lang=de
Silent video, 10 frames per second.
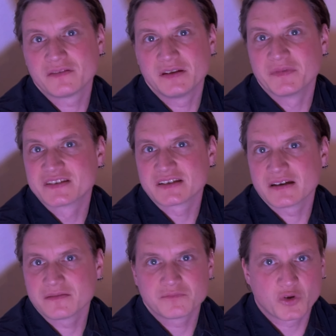die man sich
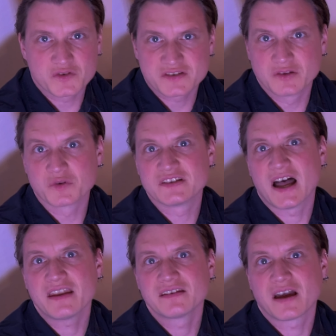kostenlos
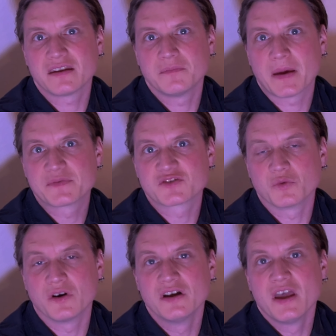laden kann im App
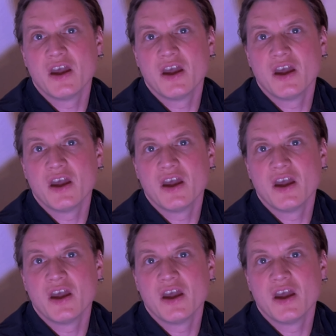Store